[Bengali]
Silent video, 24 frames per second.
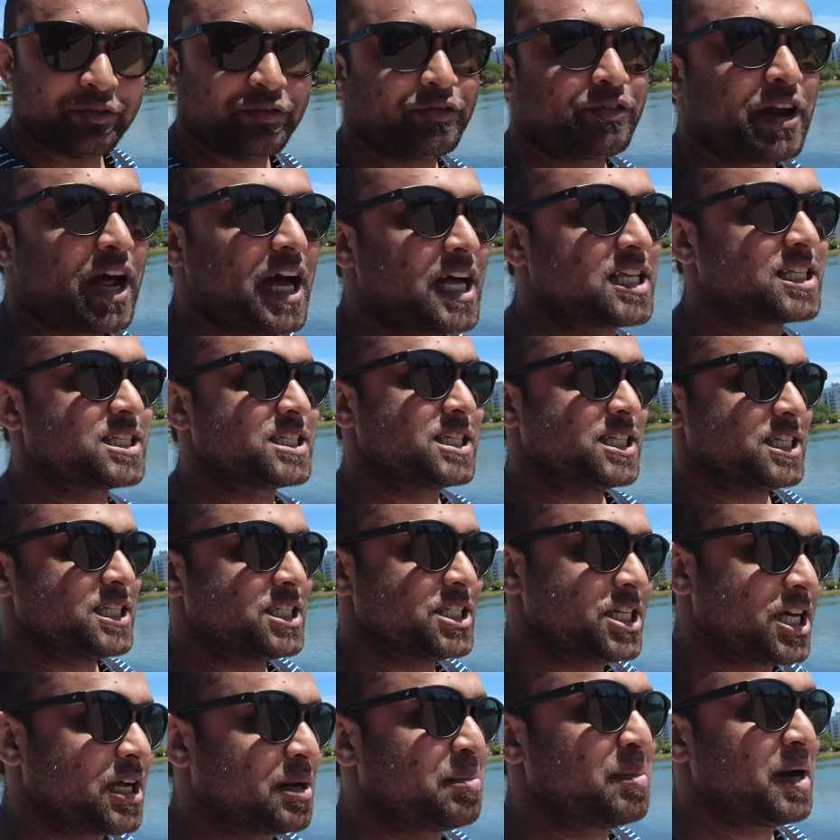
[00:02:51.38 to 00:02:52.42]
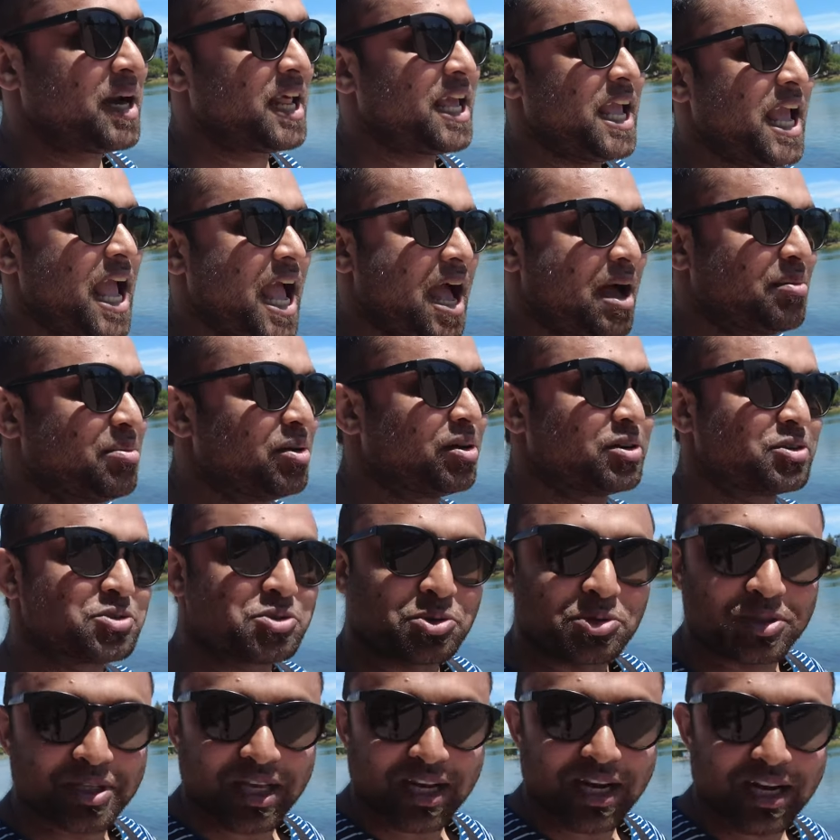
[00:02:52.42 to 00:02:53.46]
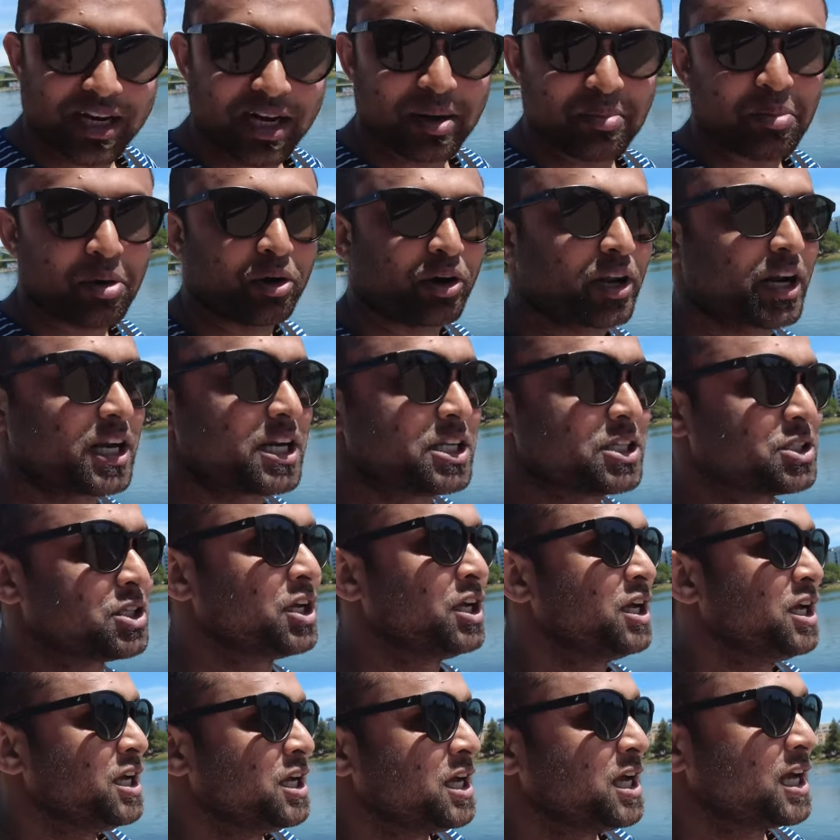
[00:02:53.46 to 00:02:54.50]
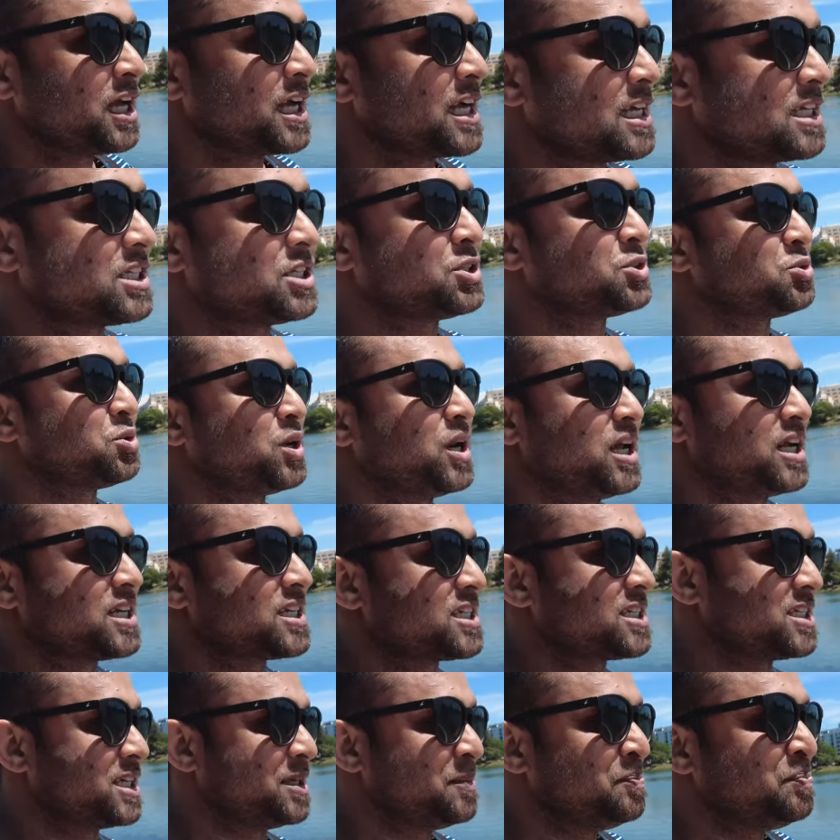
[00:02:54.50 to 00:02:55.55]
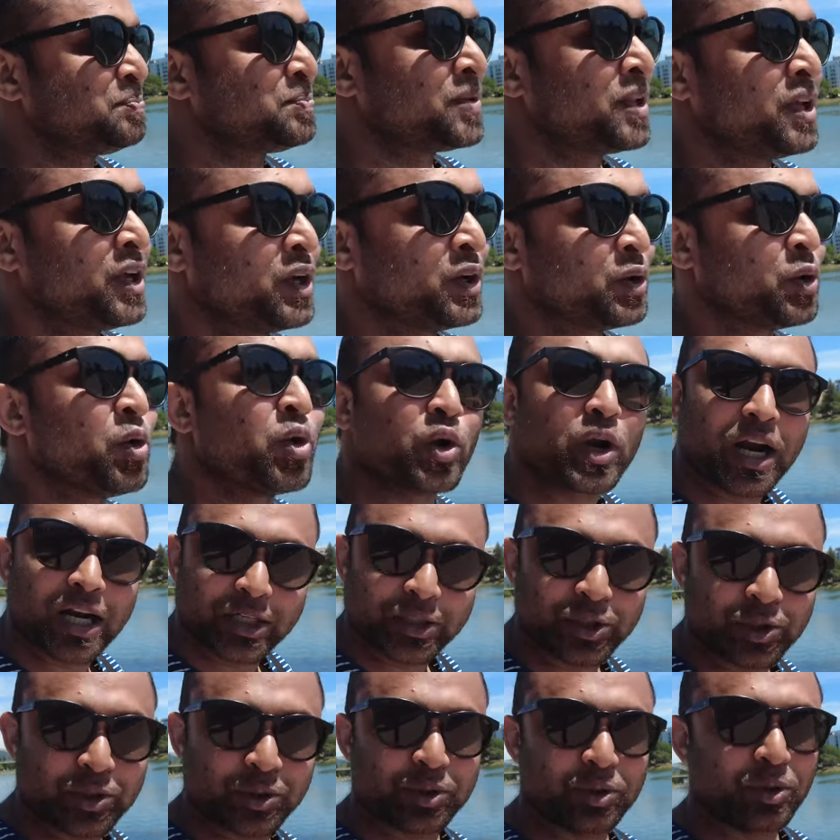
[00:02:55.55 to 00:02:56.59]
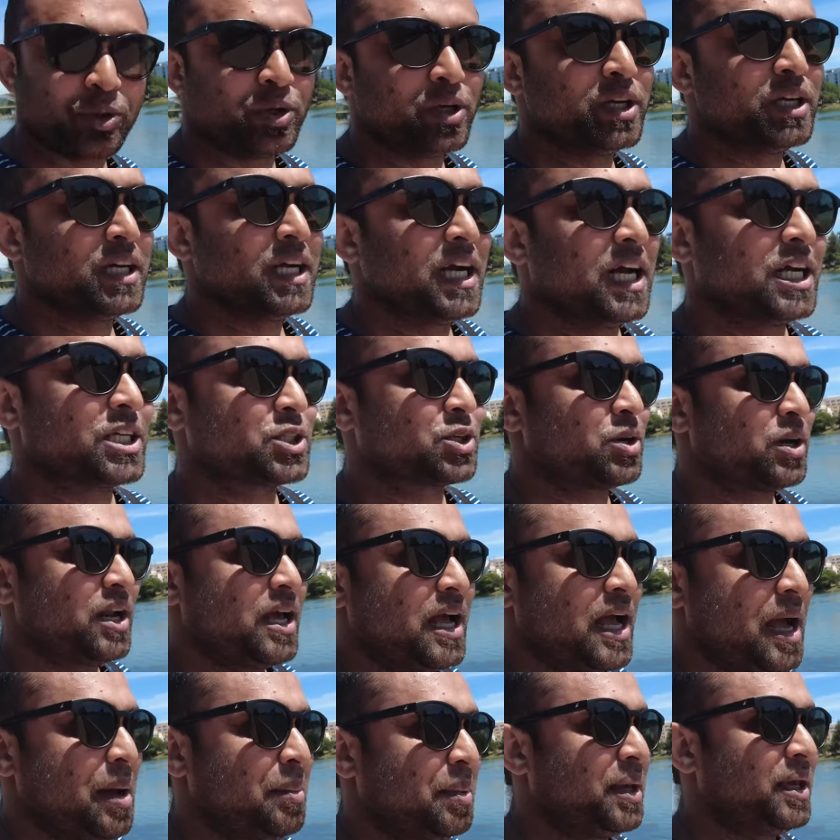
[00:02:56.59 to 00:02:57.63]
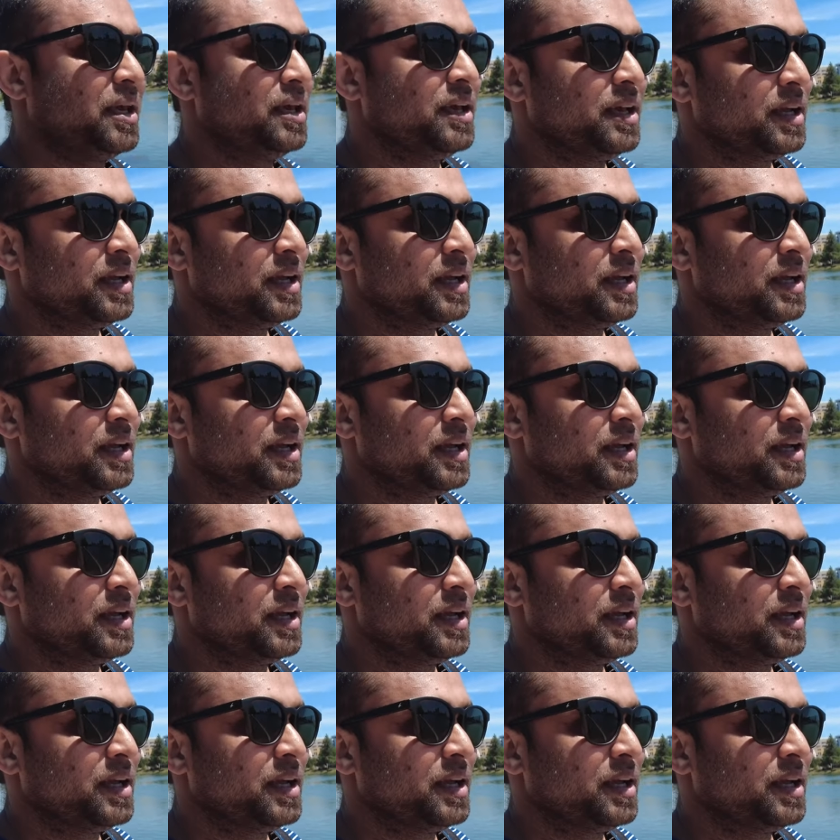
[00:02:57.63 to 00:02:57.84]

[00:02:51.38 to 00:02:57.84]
ফ্রান্স জার্মানি এবং সুইজারল্যান্ডের বর্ডারের কাছে চলে আসছি ঘোরার জন্য আসলে আমি